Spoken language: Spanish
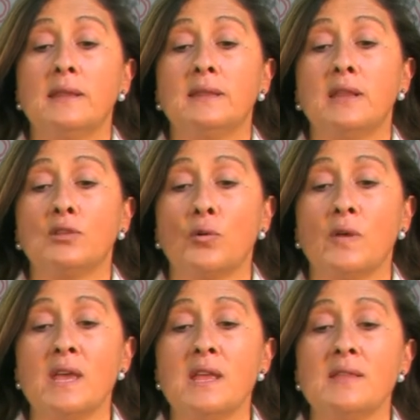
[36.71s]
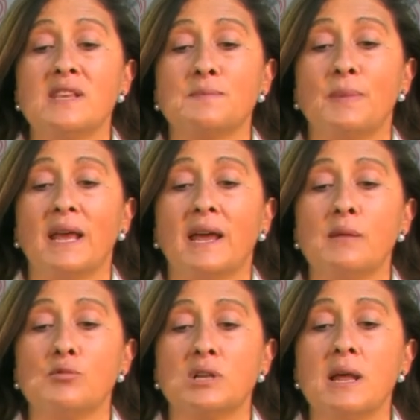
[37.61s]
Dentro de ella
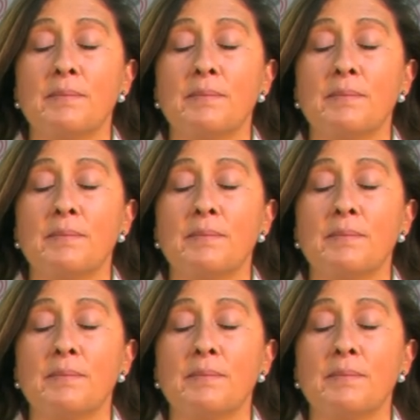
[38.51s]
desplegaremos la